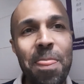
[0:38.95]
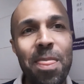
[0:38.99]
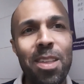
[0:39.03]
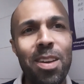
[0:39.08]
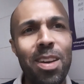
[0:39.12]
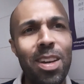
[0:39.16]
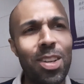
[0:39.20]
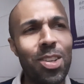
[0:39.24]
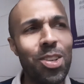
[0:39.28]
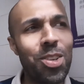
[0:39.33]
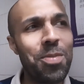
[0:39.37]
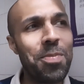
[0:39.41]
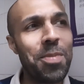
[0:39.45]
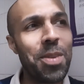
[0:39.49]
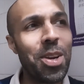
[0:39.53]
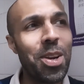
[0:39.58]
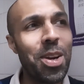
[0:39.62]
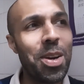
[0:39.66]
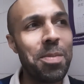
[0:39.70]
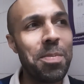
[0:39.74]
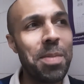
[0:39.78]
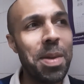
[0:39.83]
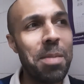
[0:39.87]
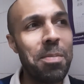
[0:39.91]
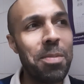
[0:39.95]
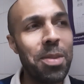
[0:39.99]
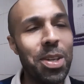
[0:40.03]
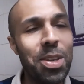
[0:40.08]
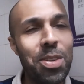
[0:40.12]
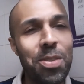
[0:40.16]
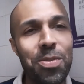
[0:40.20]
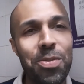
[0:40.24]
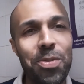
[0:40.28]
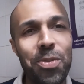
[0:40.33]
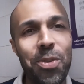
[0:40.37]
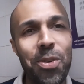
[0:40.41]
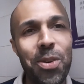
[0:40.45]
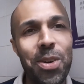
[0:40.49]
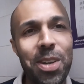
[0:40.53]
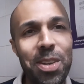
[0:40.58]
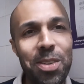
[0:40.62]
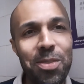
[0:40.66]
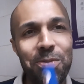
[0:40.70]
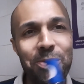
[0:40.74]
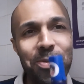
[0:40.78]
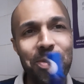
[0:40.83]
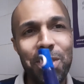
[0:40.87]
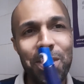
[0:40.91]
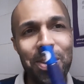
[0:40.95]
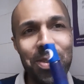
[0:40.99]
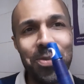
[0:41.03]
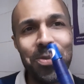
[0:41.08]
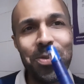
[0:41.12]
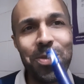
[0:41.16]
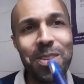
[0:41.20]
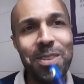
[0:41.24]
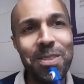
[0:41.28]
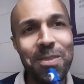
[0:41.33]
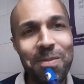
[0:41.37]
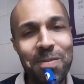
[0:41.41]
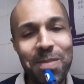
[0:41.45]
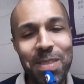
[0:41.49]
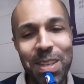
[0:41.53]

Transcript: Eu acho que o melhor meme que foi foi um